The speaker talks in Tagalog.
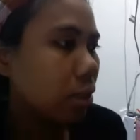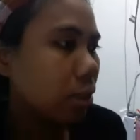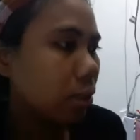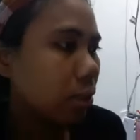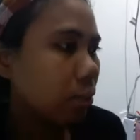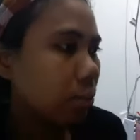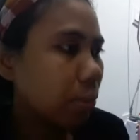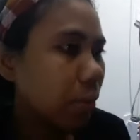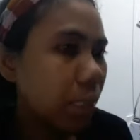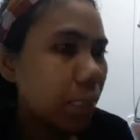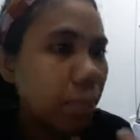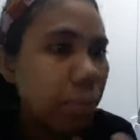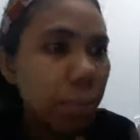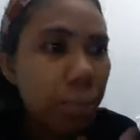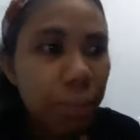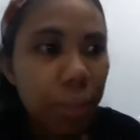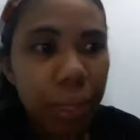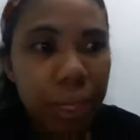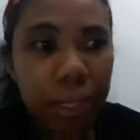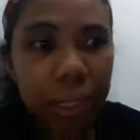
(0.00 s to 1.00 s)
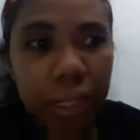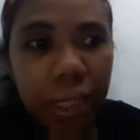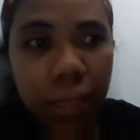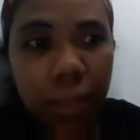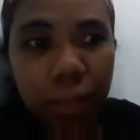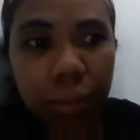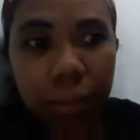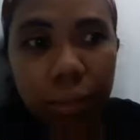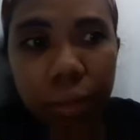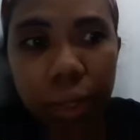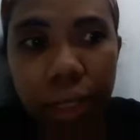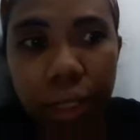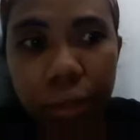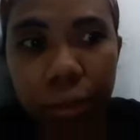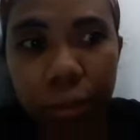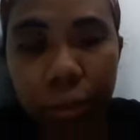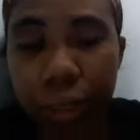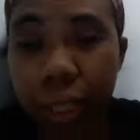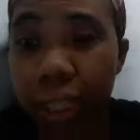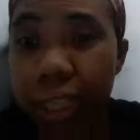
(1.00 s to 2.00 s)
So, piniprepare na muna
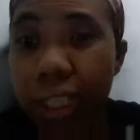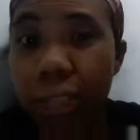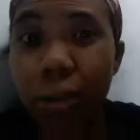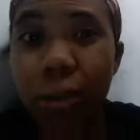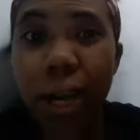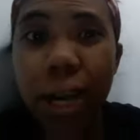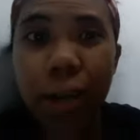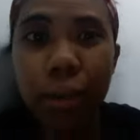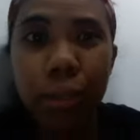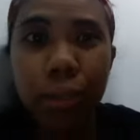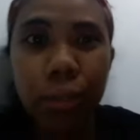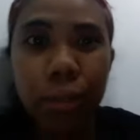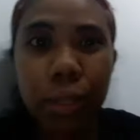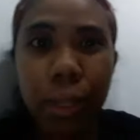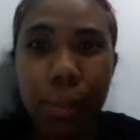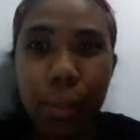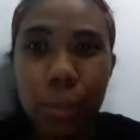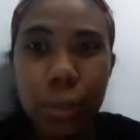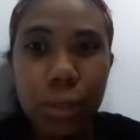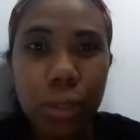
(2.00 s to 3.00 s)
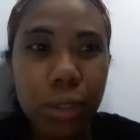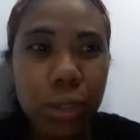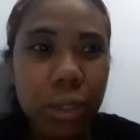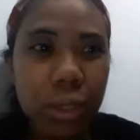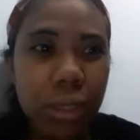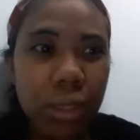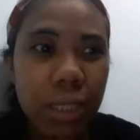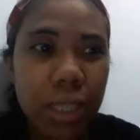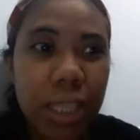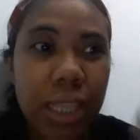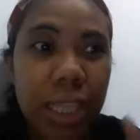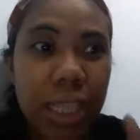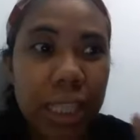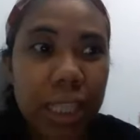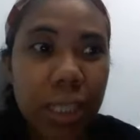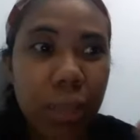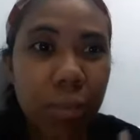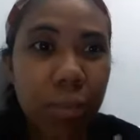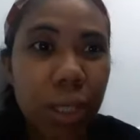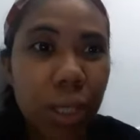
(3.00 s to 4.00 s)
nung dati kong amo. Tapos,
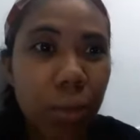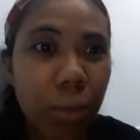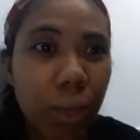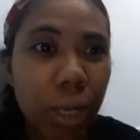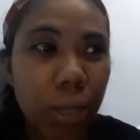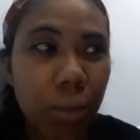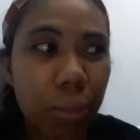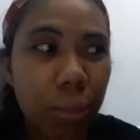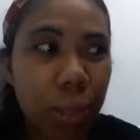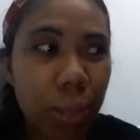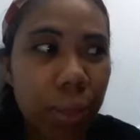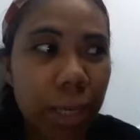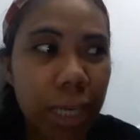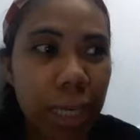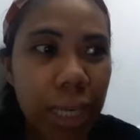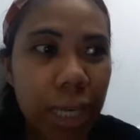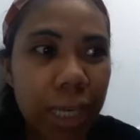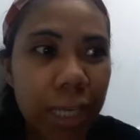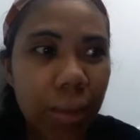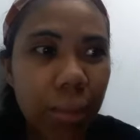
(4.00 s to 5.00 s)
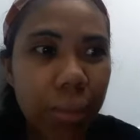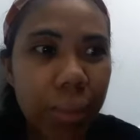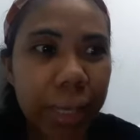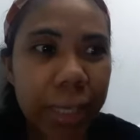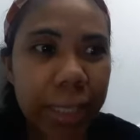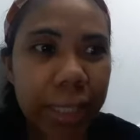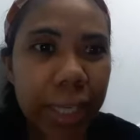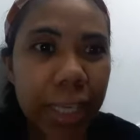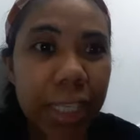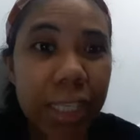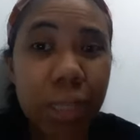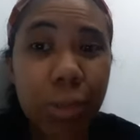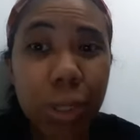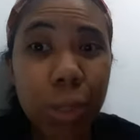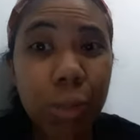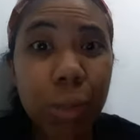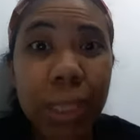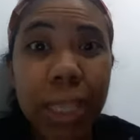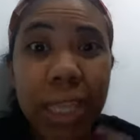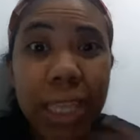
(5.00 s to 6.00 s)
iniisip niya kung ano pa yung kailangan ng bata. Kasi
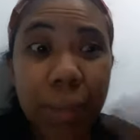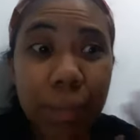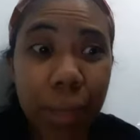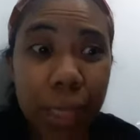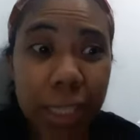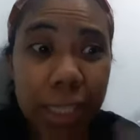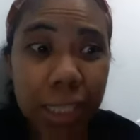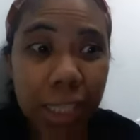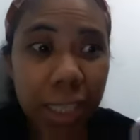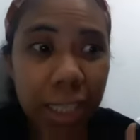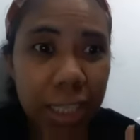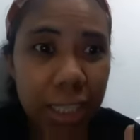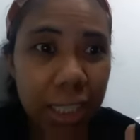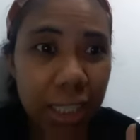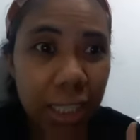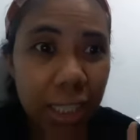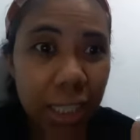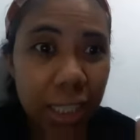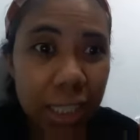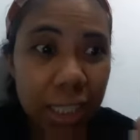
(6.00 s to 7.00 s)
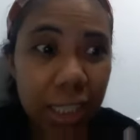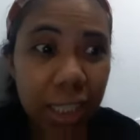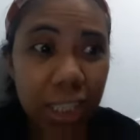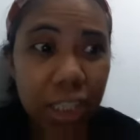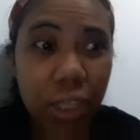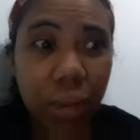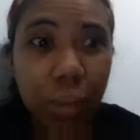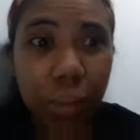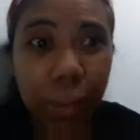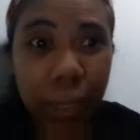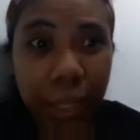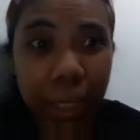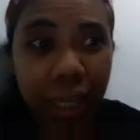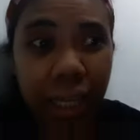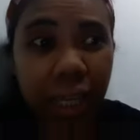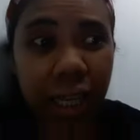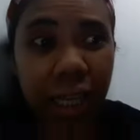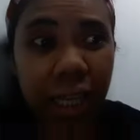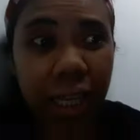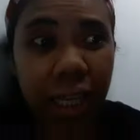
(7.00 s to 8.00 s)
mas madali para sa kanya. Kasi, syempre,
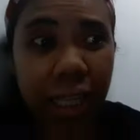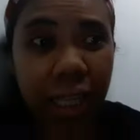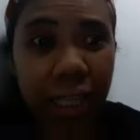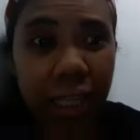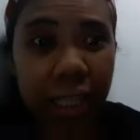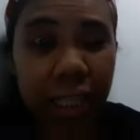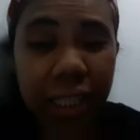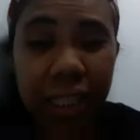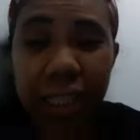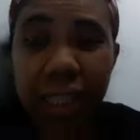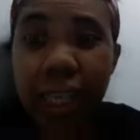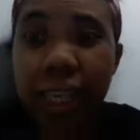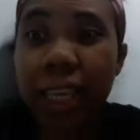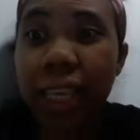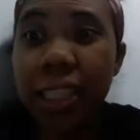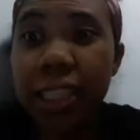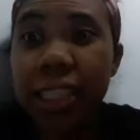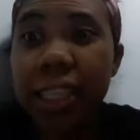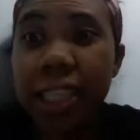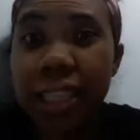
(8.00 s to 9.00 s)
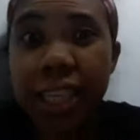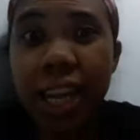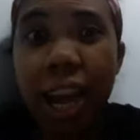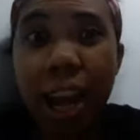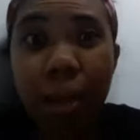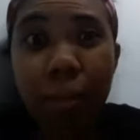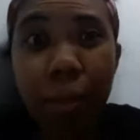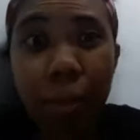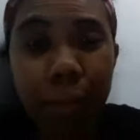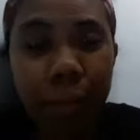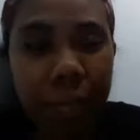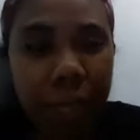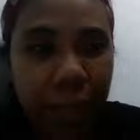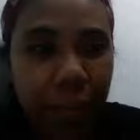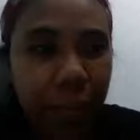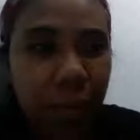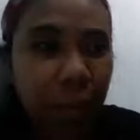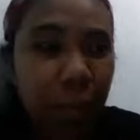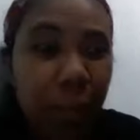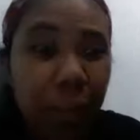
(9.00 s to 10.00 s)
nasa, nasa kama pa
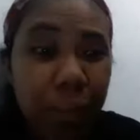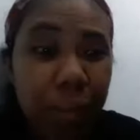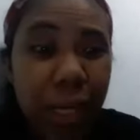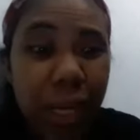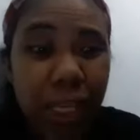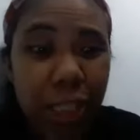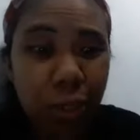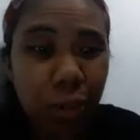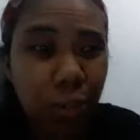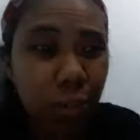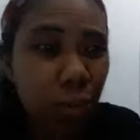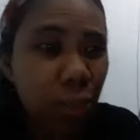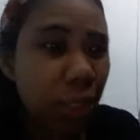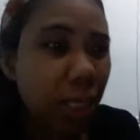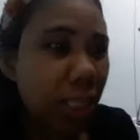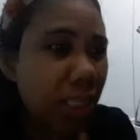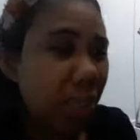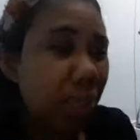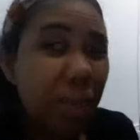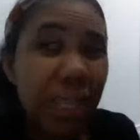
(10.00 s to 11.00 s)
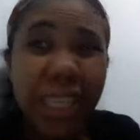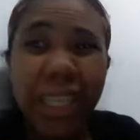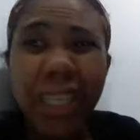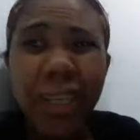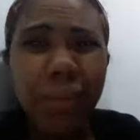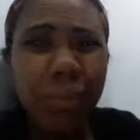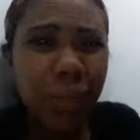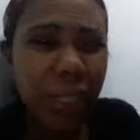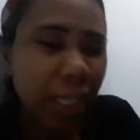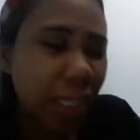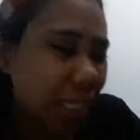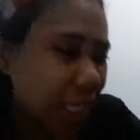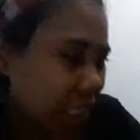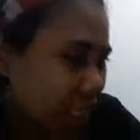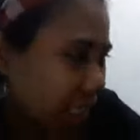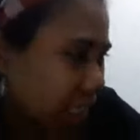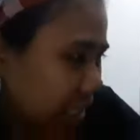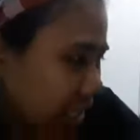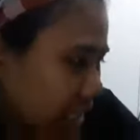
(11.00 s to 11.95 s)
eh. Pero pag pinasok mo na kasi mahirap na guys.